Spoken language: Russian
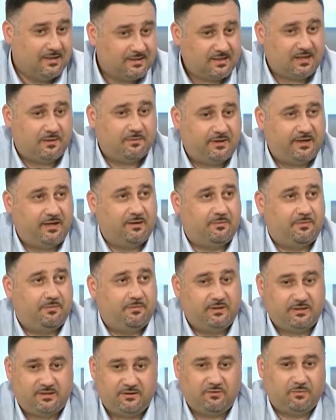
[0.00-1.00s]
Сам крем,
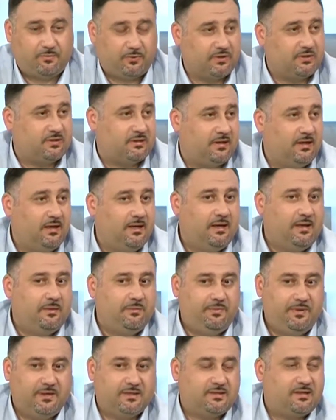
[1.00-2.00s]
если его просто
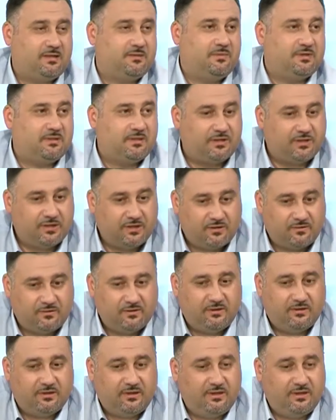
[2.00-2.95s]
без размассажирования